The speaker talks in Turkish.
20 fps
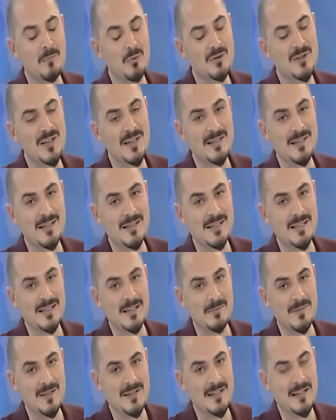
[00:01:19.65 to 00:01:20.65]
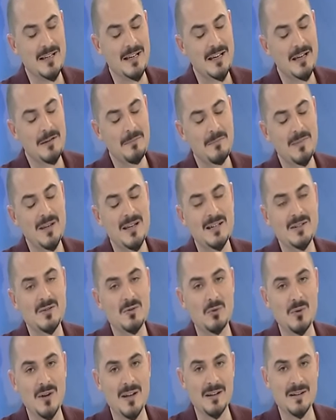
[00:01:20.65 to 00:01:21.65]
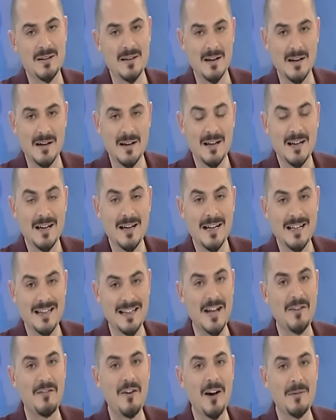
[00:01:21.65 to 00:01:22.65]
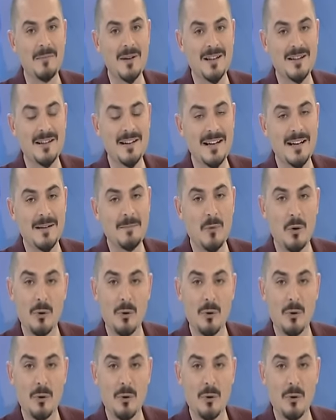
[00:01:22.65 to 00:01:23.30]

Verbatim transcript: Bu sessizliğimizi bir süre daha devam ettirelim.